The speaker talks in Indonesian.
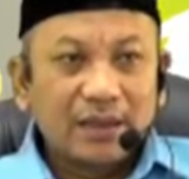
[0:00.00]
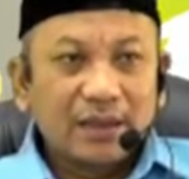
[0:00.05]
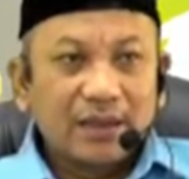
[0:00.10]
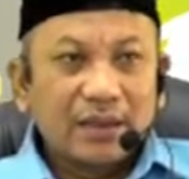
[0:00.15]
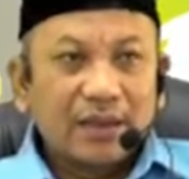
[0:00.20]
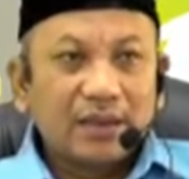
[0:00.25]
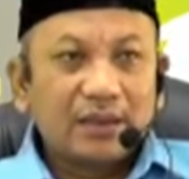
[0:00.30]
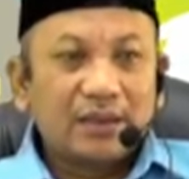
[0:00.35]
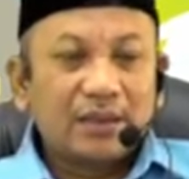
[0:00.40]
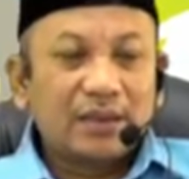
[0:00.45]

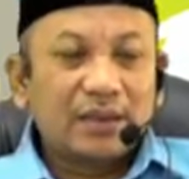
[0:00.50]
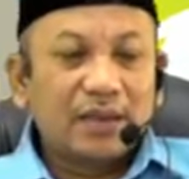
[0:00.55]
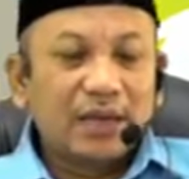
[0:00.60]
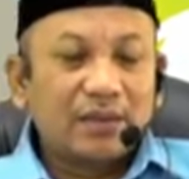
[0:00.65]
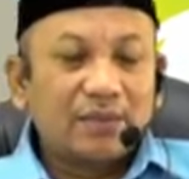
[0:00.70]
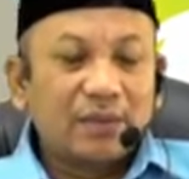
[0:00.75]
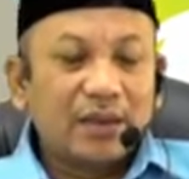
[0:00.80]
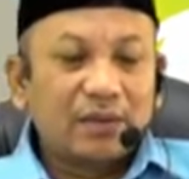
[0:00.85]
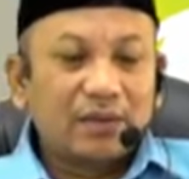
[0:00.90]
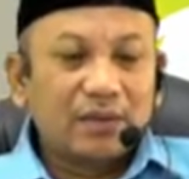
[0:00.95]
Jadi
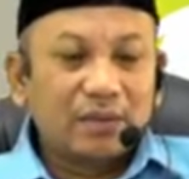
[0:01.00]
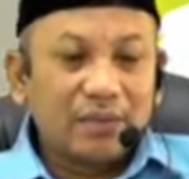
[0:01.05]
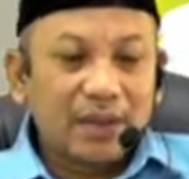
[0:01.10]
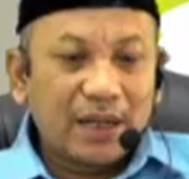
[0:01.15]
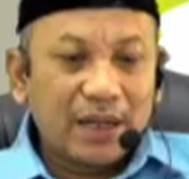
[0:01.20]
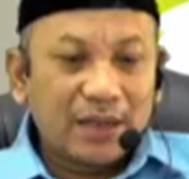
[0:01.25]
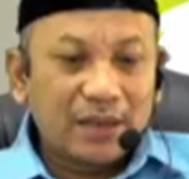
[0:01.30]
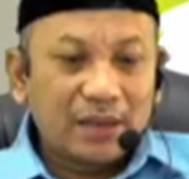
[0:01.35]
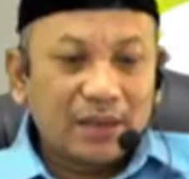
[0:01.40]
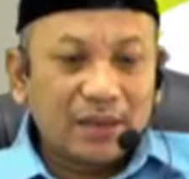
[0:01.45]
dengan
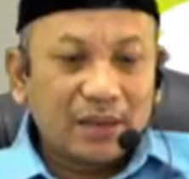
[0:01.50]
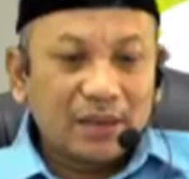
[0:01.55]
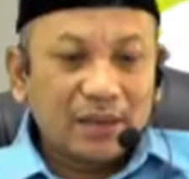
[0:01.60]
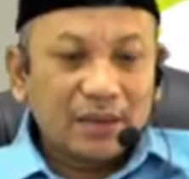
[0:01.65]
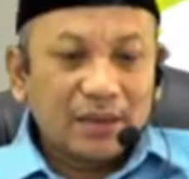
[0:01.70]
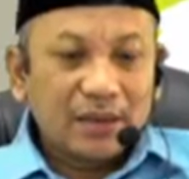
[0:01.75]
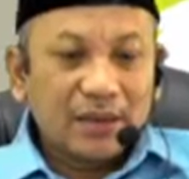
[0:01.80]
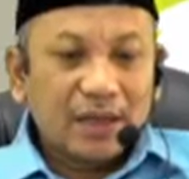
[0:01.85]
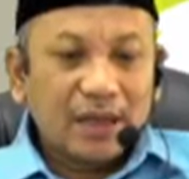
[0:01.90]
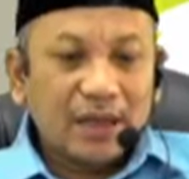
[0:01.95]
bertobat
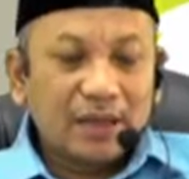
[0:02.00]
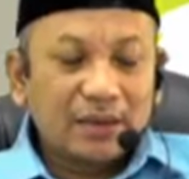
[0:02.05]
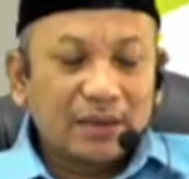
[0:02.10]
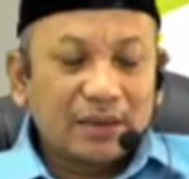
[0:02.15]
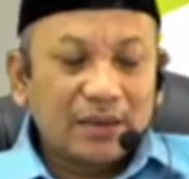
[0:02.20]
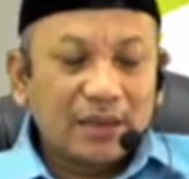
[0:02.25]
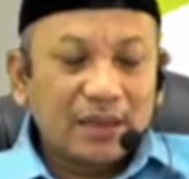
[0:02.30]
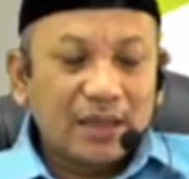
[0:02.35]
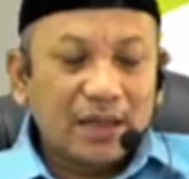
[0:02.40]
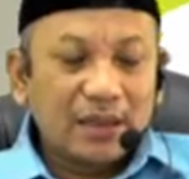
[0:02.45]

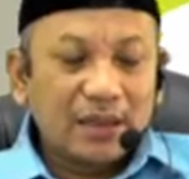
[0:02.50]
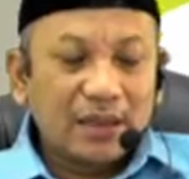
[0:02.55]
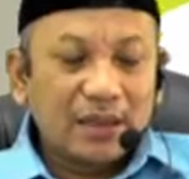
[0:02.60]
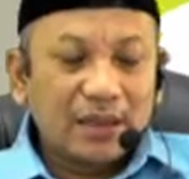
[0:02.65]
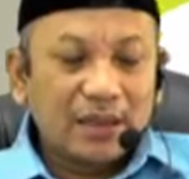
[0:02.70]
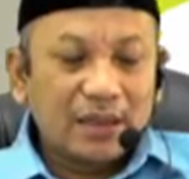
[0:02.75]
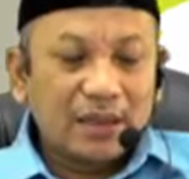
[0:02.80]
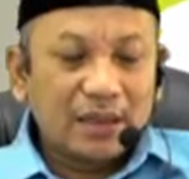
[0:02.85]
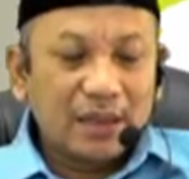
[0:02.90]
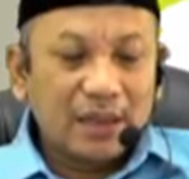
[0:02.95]
hati
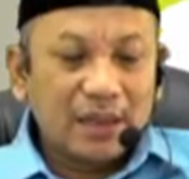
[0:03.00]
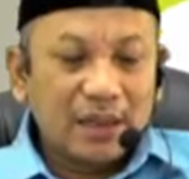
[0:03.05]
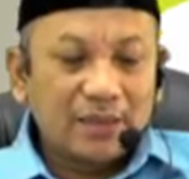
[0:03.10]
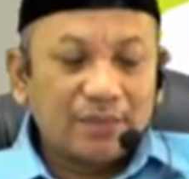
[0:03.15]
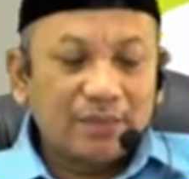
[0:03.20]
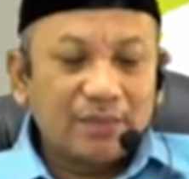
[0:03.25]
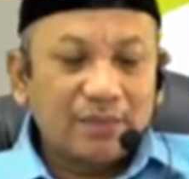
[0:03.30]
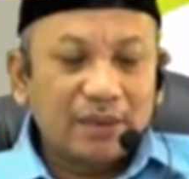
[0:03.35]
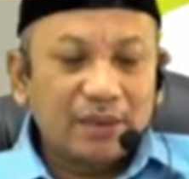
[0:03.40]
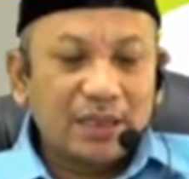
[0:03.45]
yang
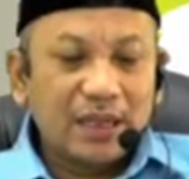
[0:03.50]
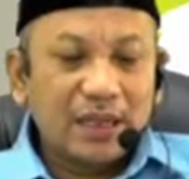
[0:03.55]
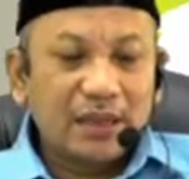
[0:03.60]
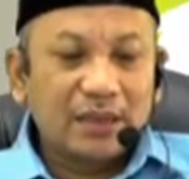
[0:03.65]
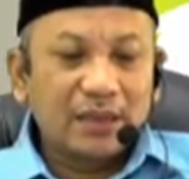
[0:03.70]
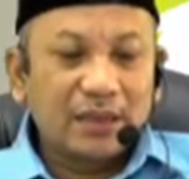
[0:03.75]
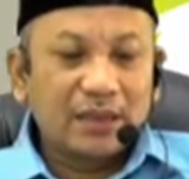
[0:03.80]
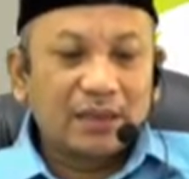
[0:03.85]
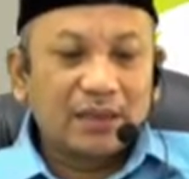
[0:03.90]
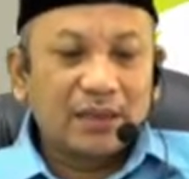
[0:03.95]
gelap
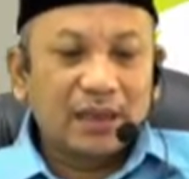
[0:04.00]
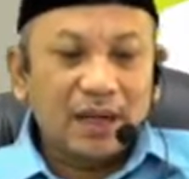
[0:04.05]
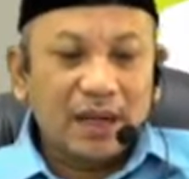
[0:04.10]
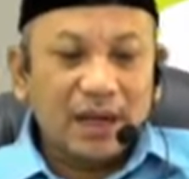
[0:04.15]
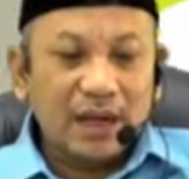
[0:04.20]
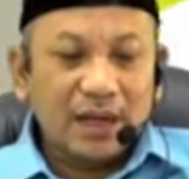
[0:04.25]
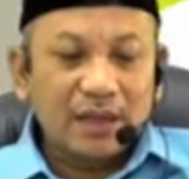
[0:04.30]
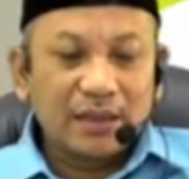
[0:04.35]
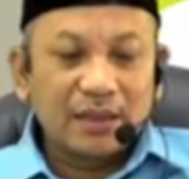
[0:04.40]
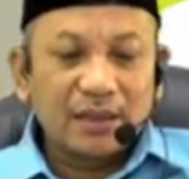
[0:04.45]
menjadi
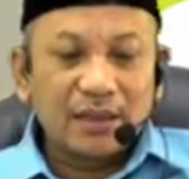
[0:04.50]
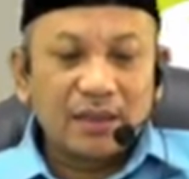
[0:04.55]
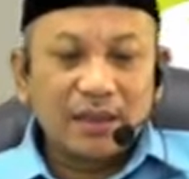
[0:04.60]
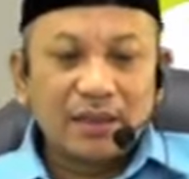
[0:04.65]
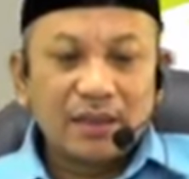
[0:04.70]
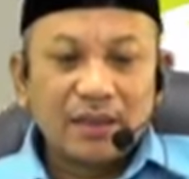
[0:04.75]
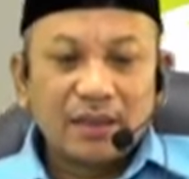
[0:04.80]
terang ya.